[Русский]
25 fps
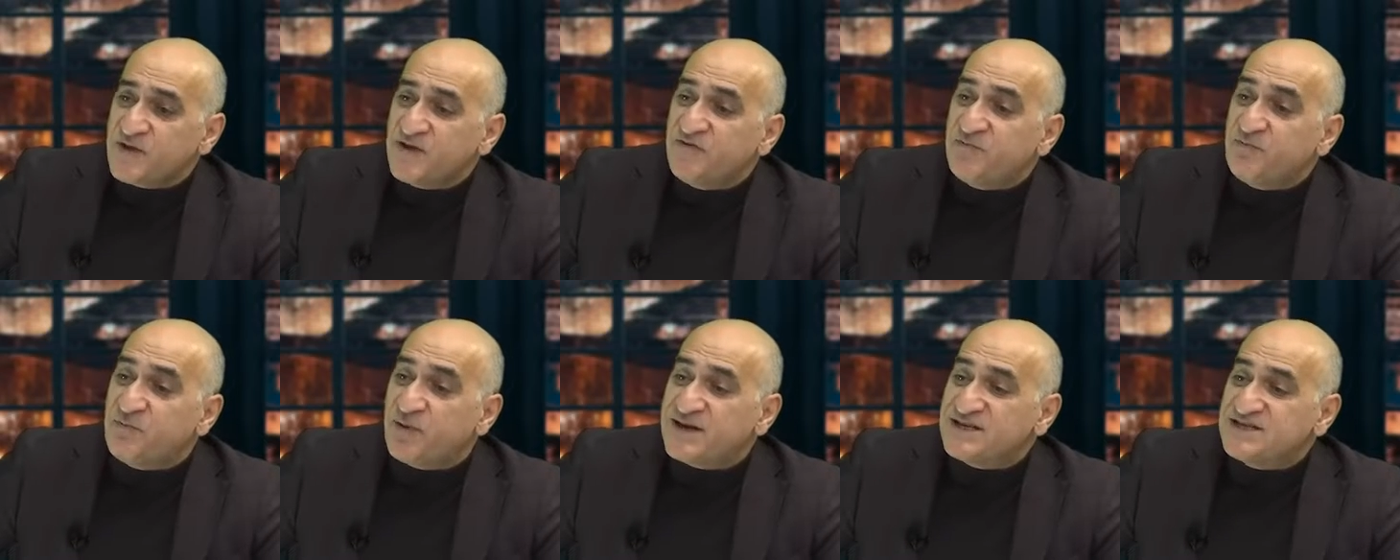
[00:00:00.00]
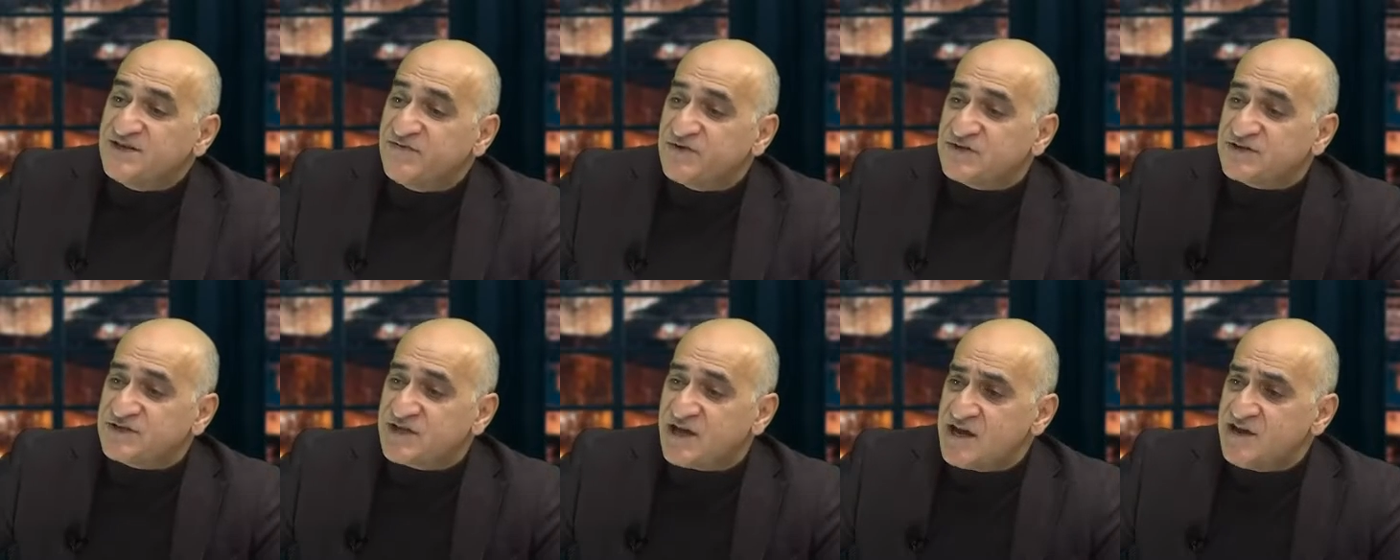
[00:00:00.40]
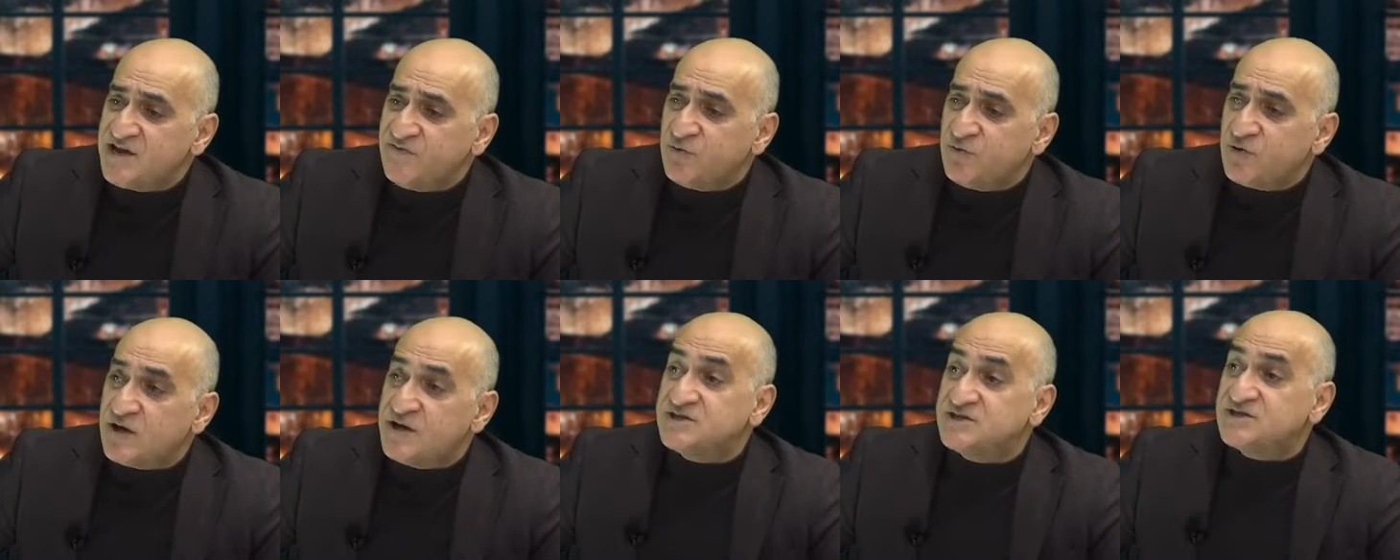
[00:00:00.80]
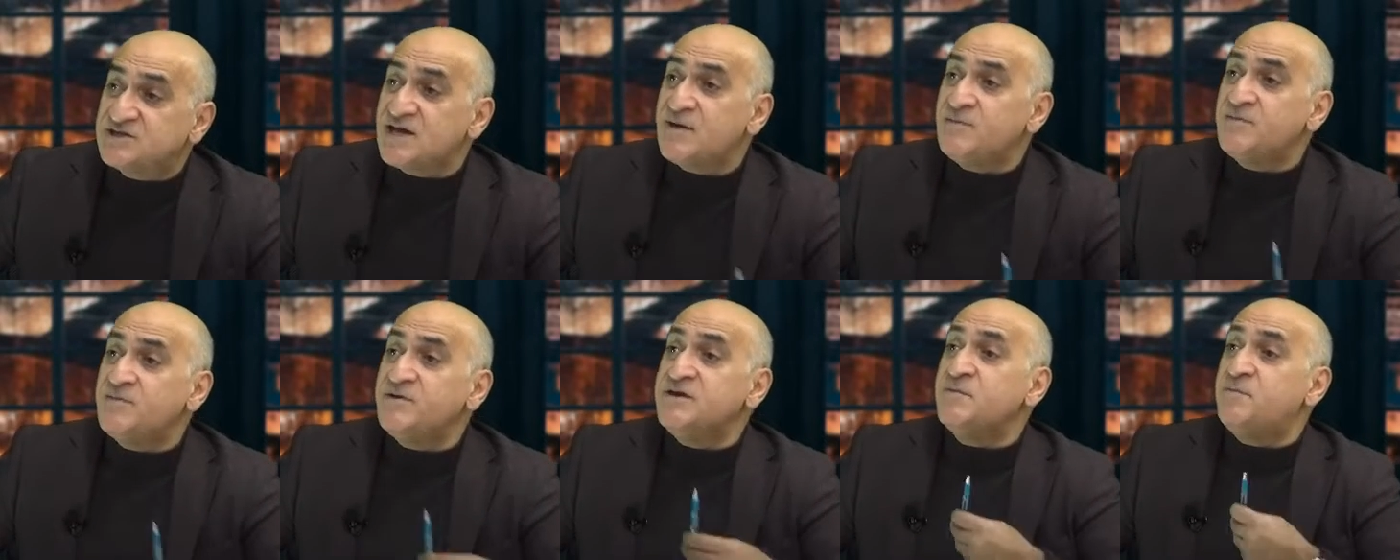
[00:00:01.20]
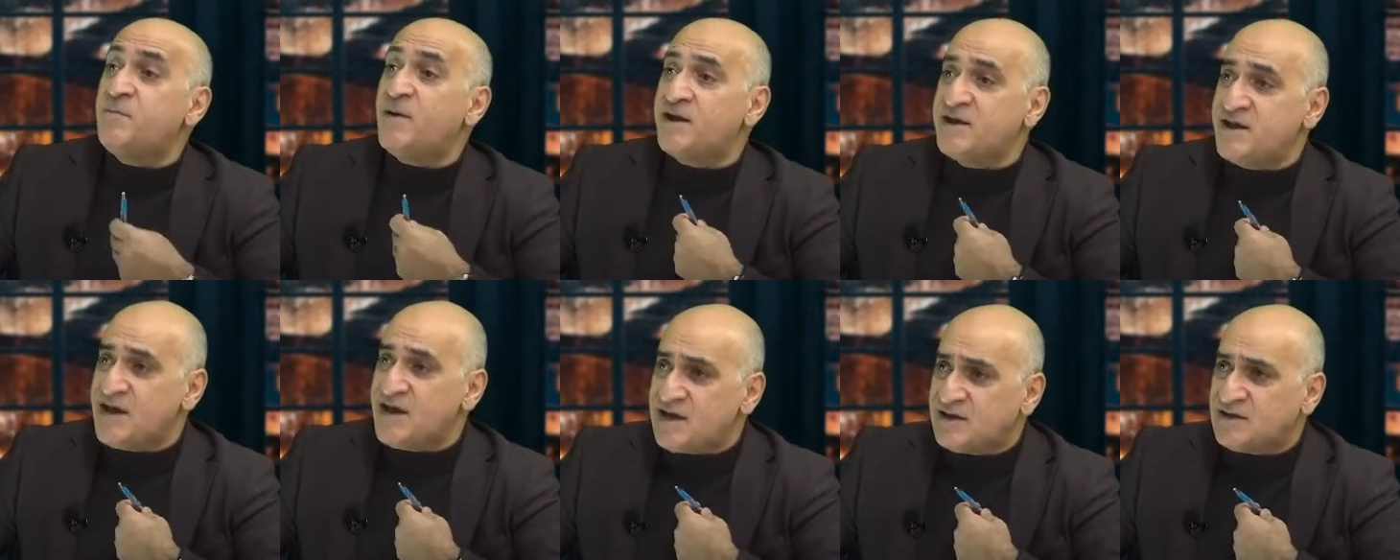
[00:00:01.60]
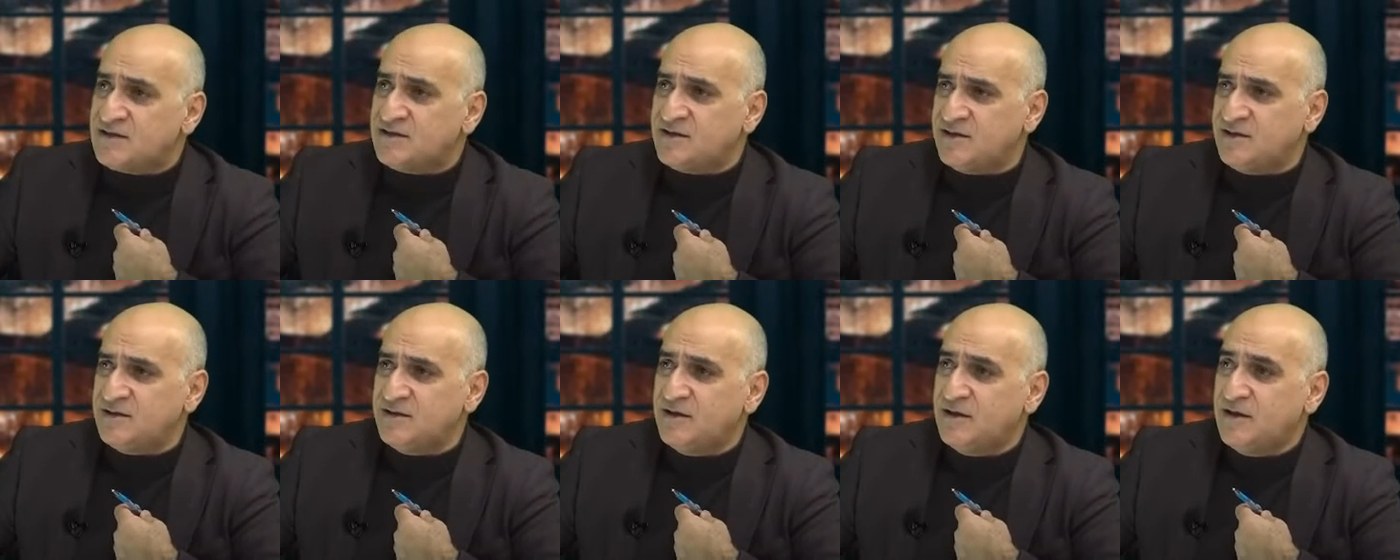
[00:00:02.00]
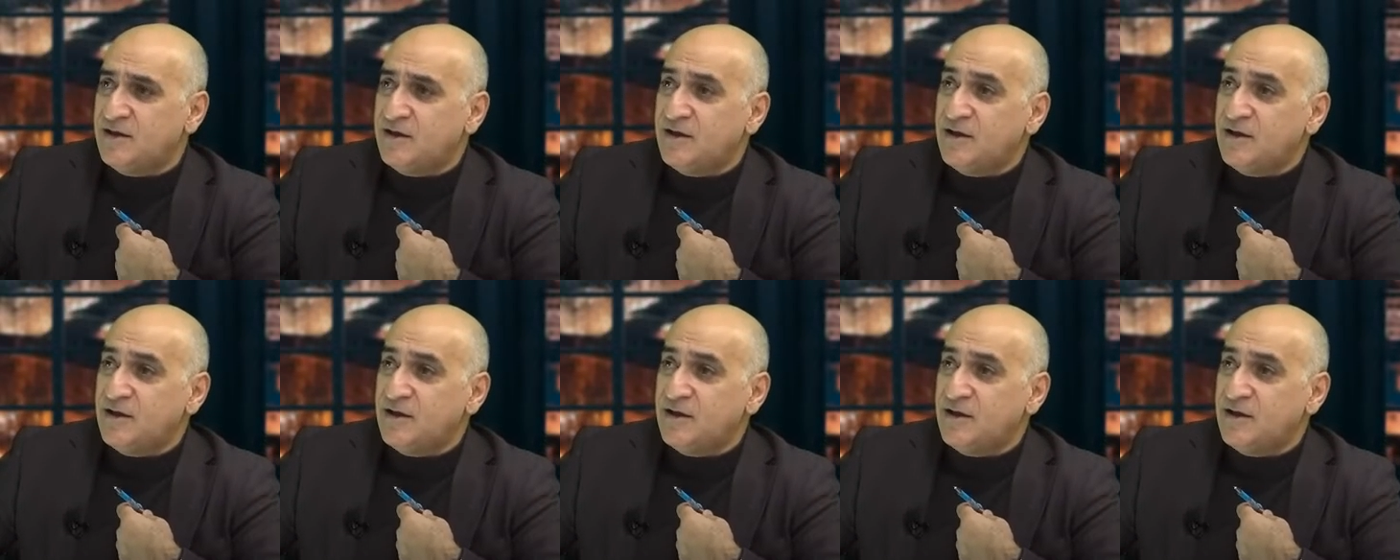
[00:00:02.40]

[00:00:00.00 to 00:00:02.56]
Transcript: в противостоянии в Украине. И самое непонятное,